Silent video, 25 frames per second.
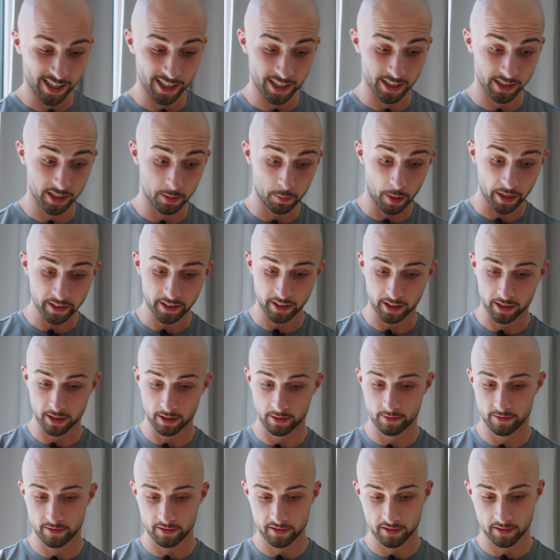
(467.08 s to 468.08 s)
äh, die
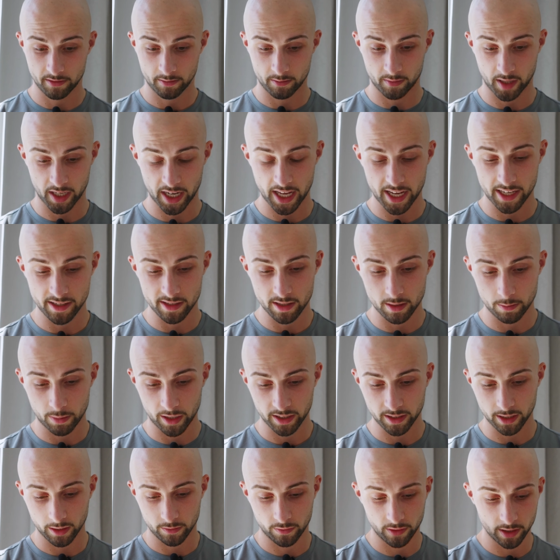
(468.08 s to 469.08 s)
Patek. Meine erste
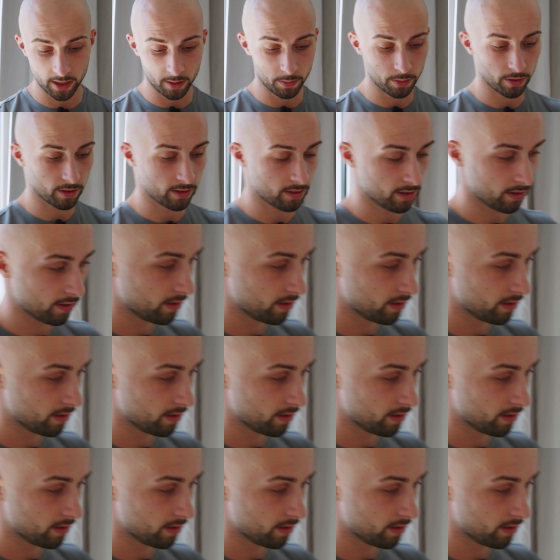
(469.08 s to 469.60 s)
Patek Philipp.